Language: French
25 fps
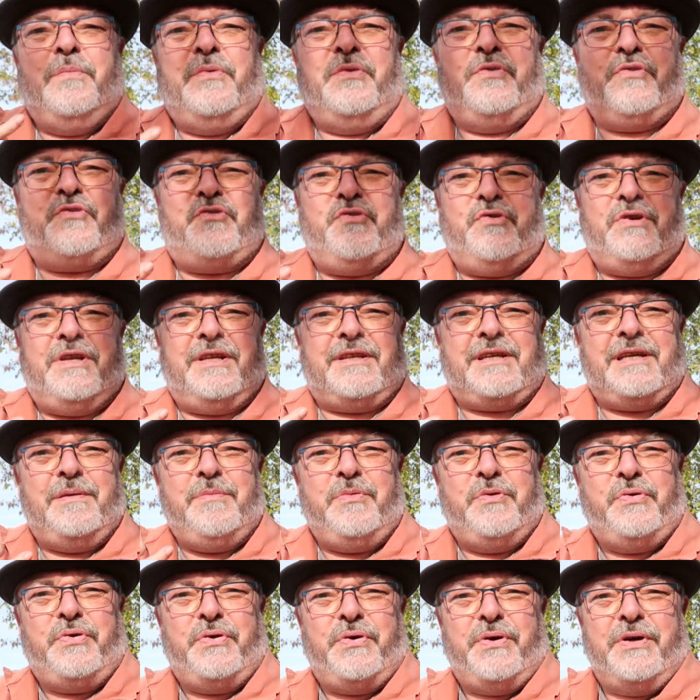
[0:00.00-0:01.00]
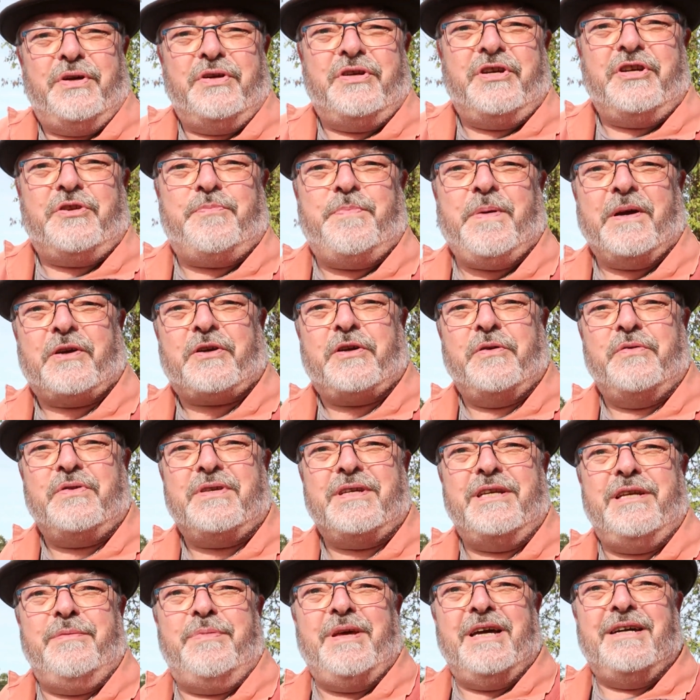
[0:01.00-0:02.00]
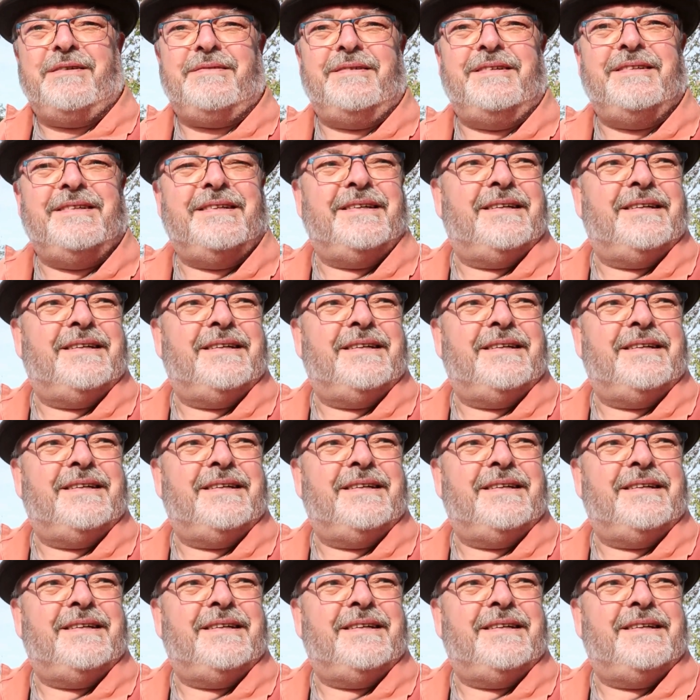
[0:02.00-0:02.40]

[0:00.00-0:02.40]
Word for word: Bonjour la tribu, j'espère que vous allez bien.